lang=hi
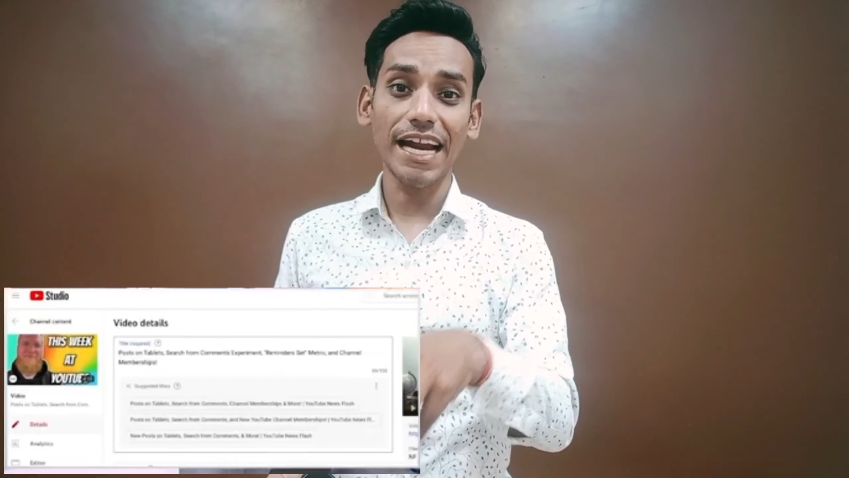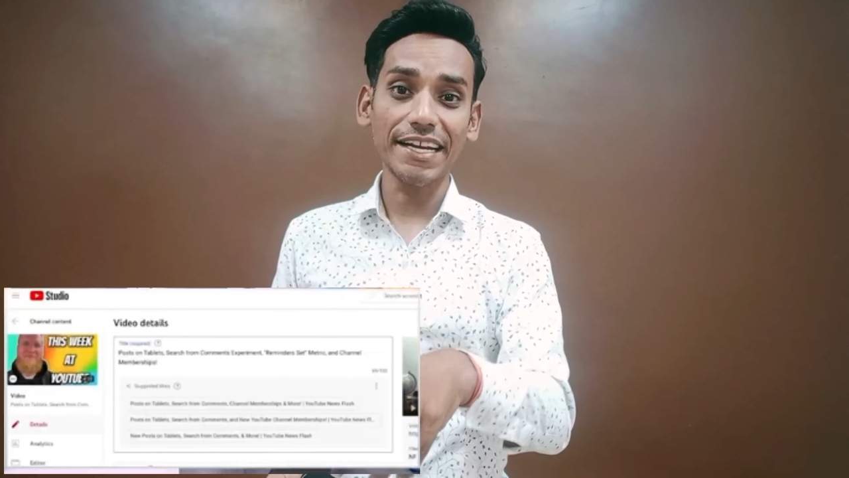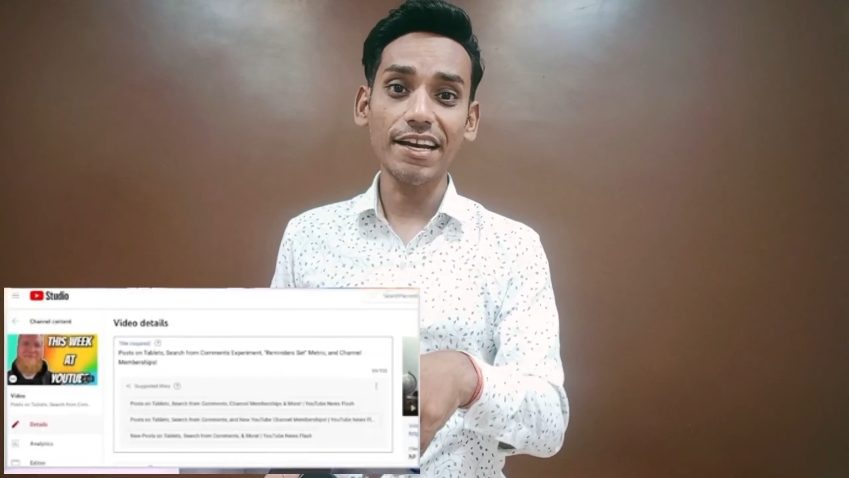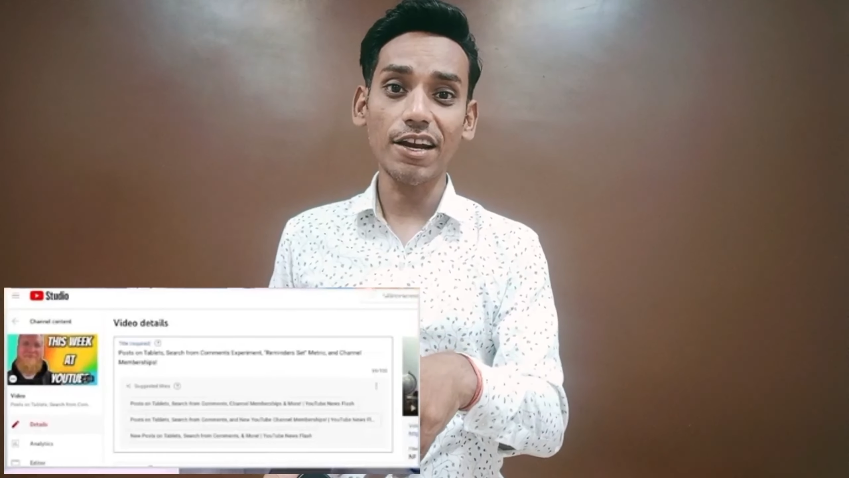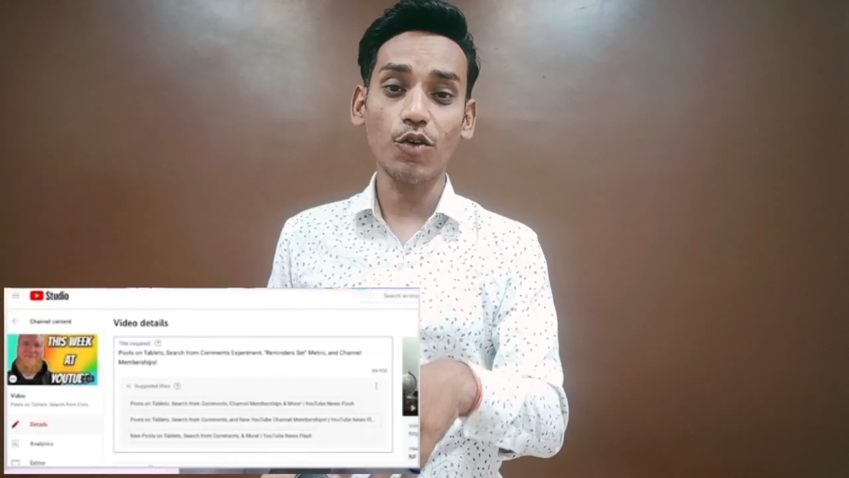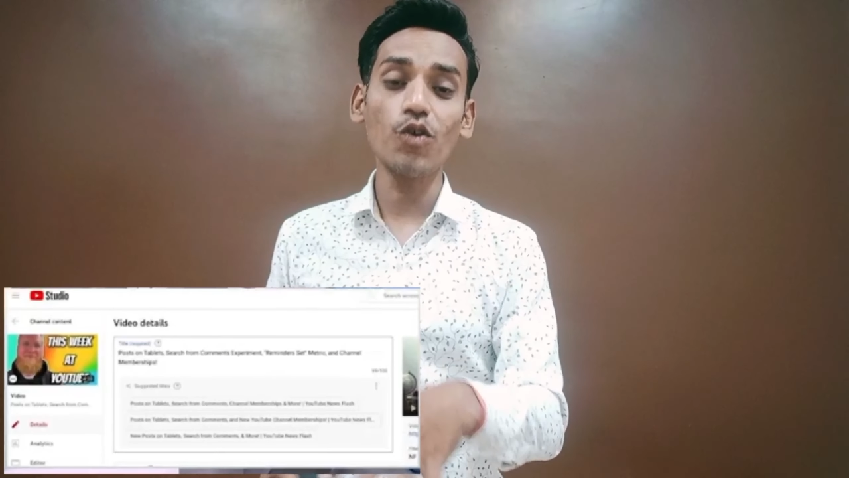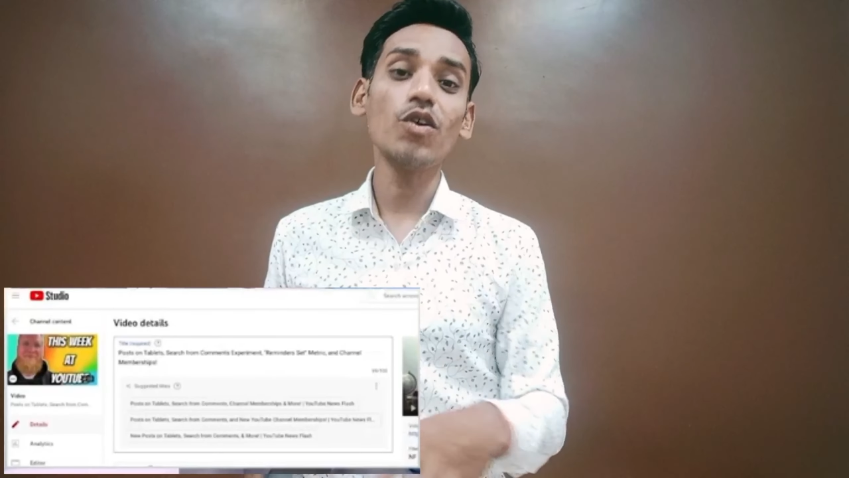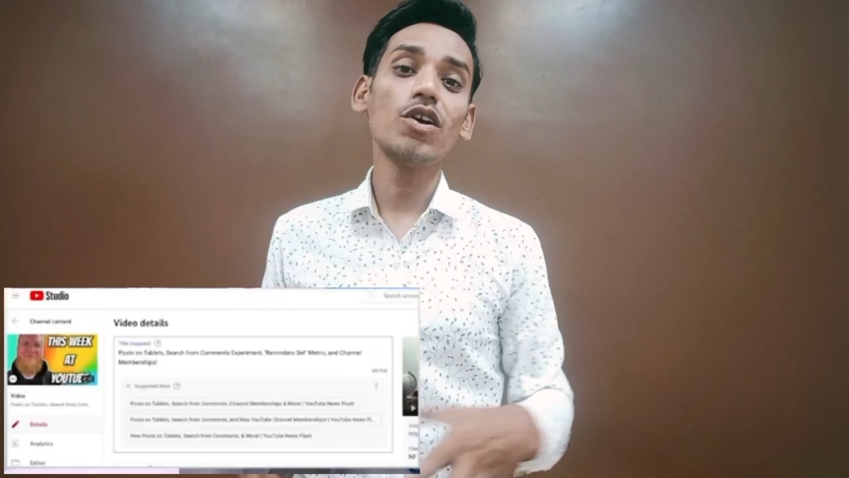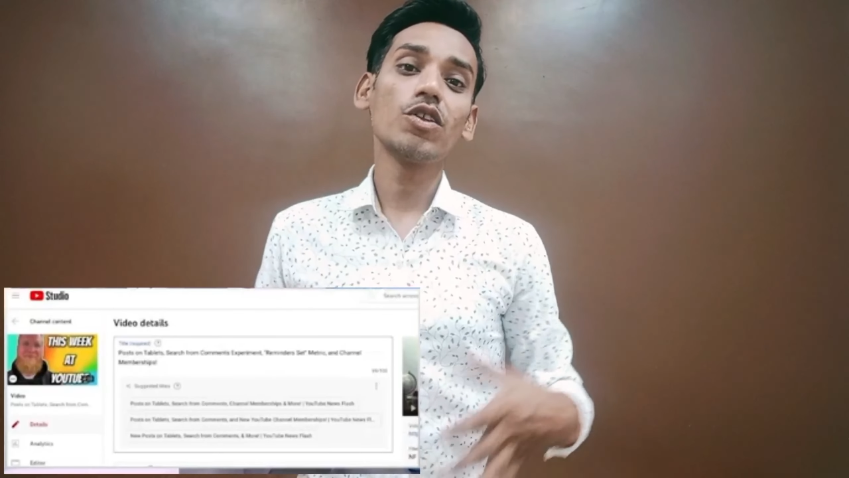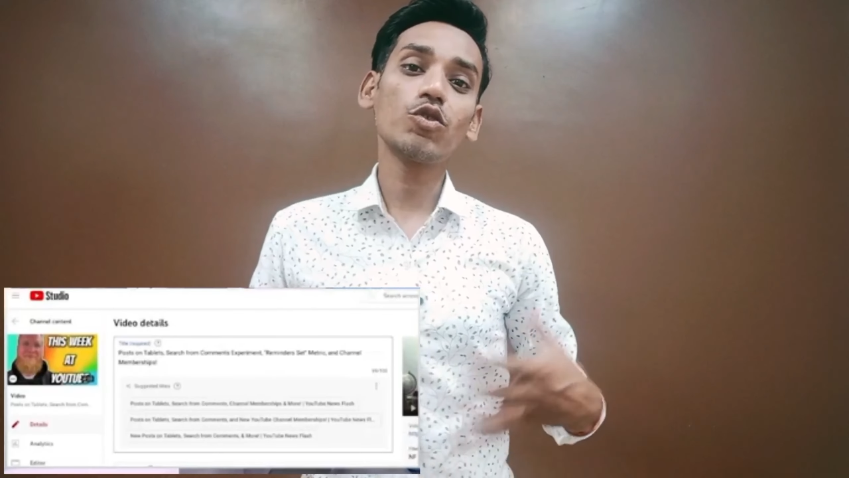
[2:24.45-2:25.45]
टाइटल
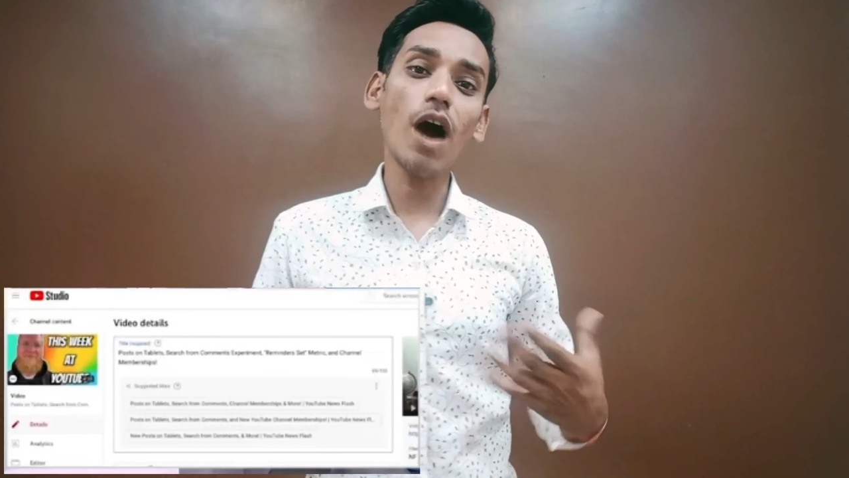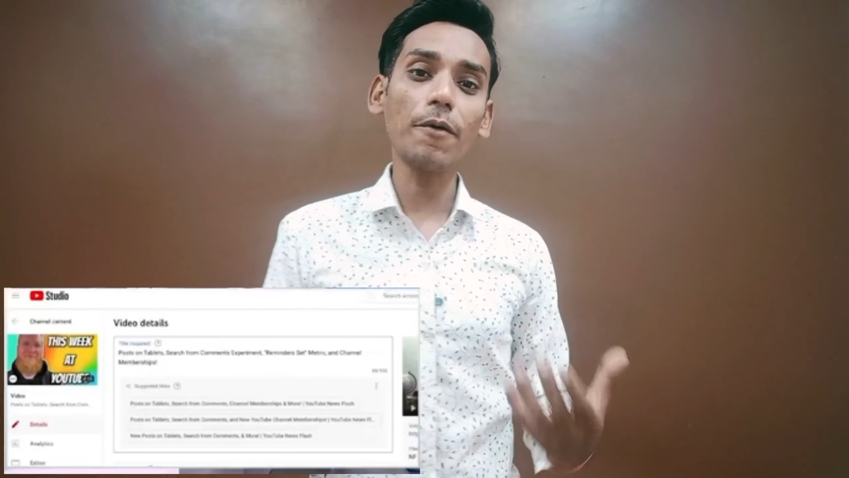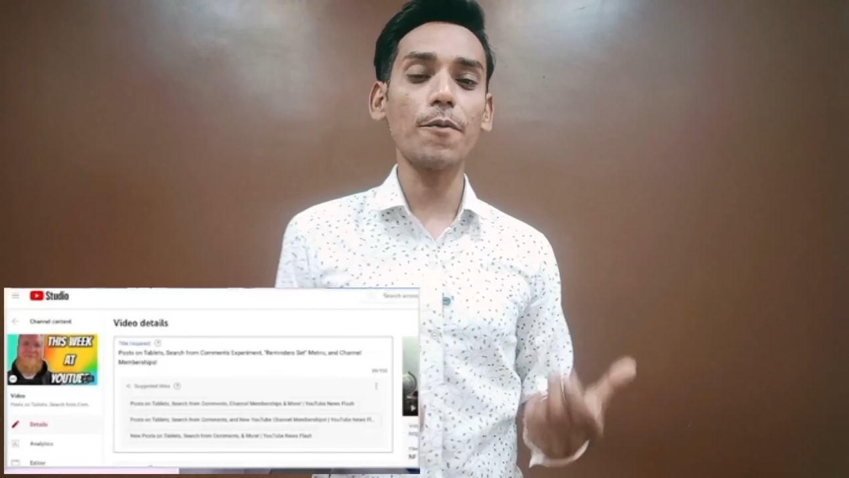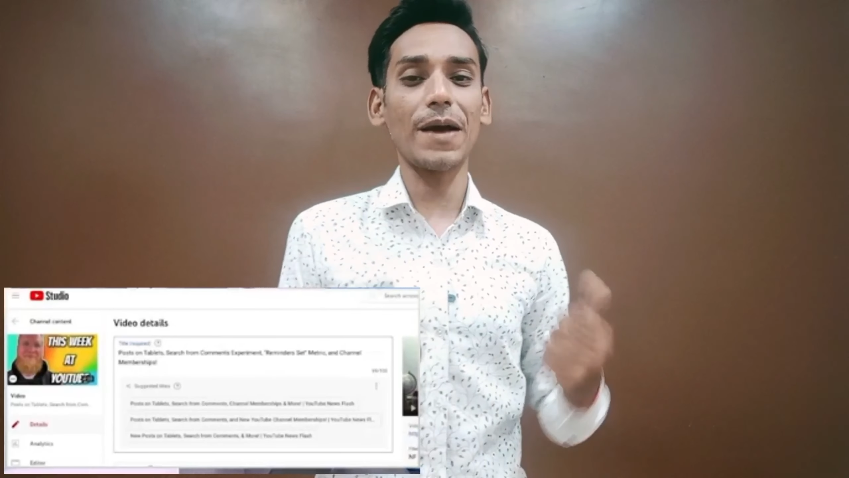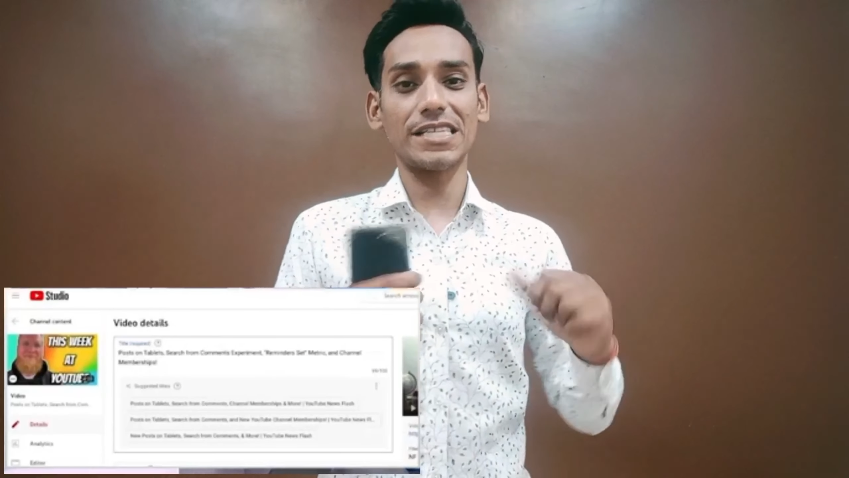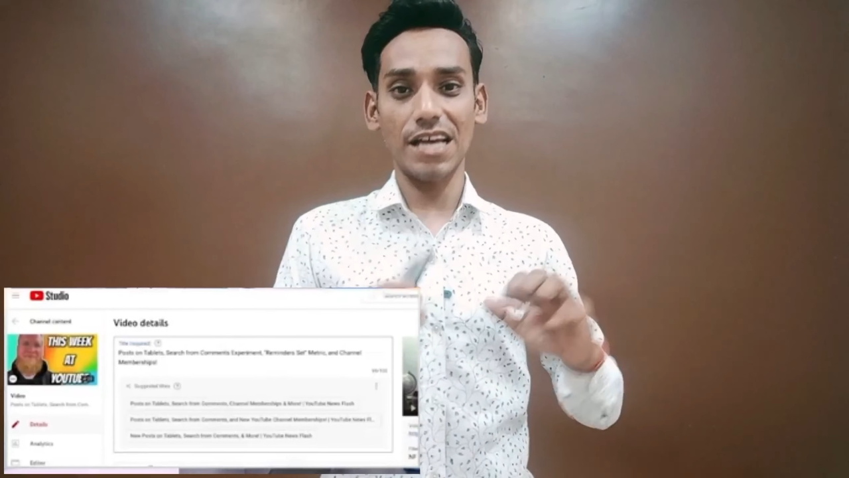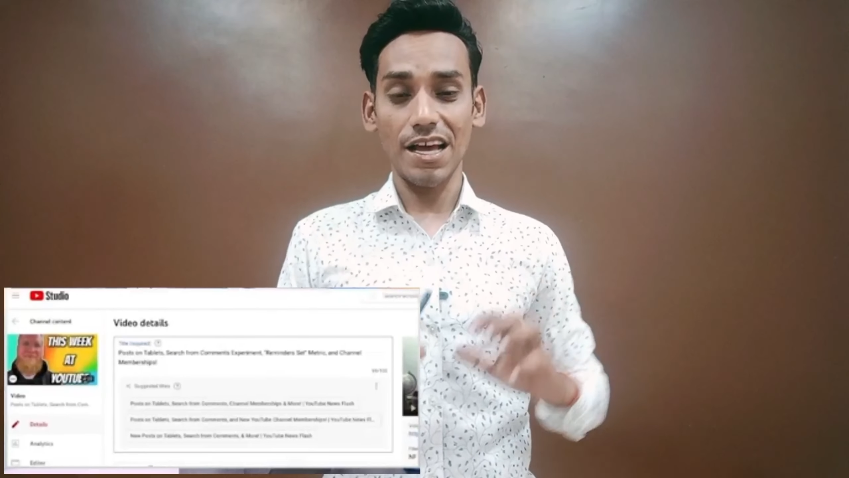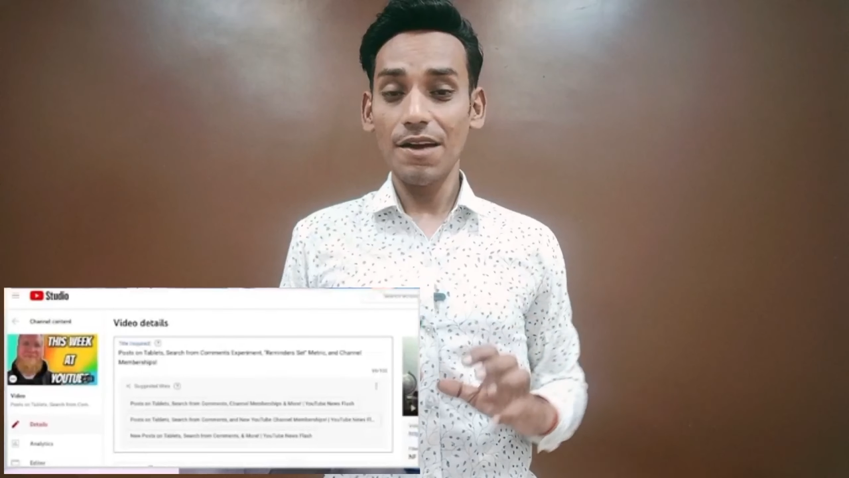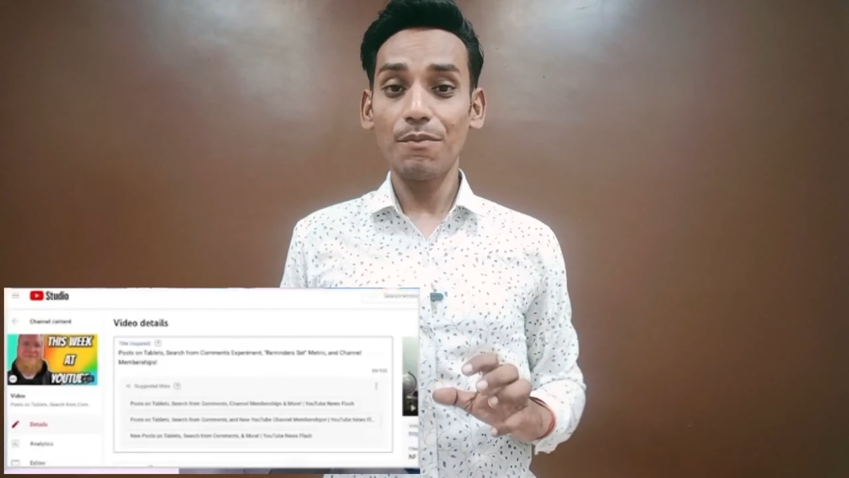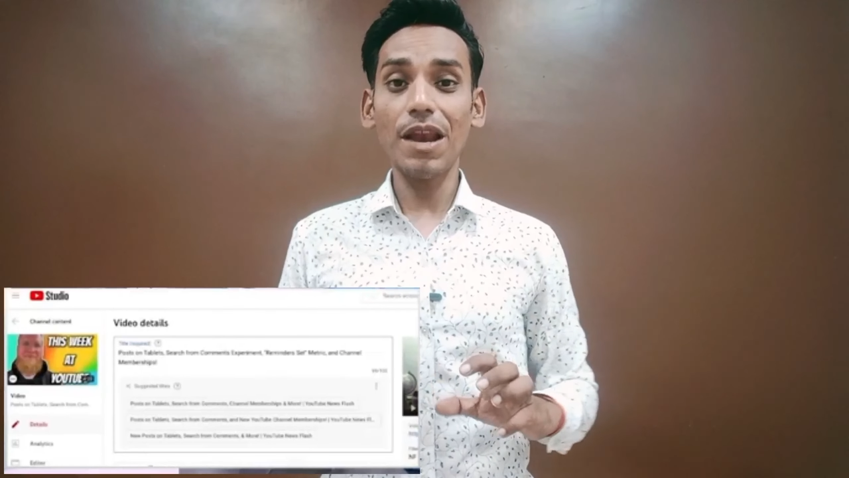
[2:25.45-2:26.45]
रखो तो आपको पैसा